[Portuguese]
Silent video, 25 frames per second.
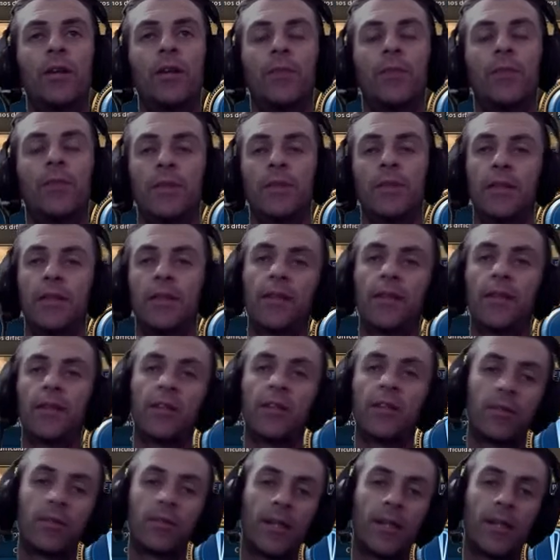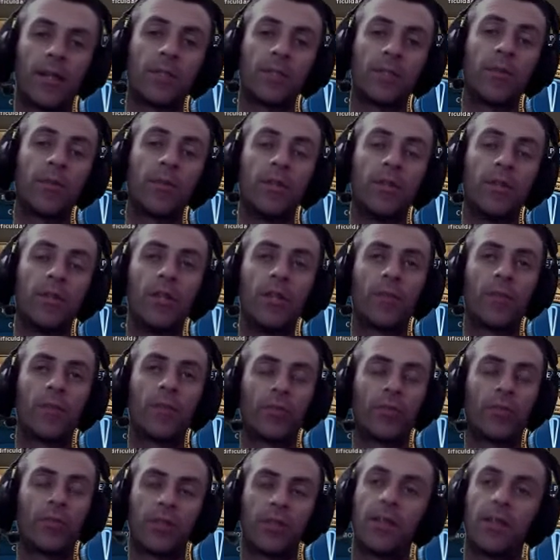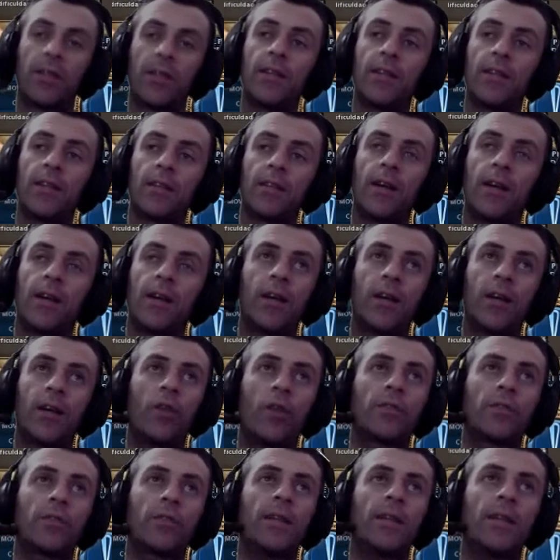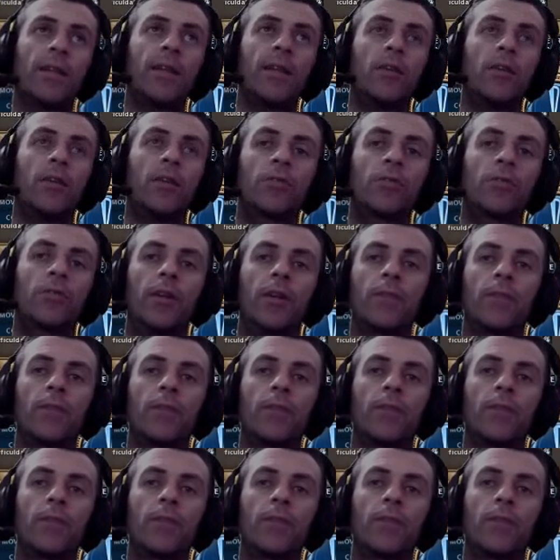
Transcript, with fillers: precisa estar tá, tá expandindo para você ter ganhar novos cidadãos, né?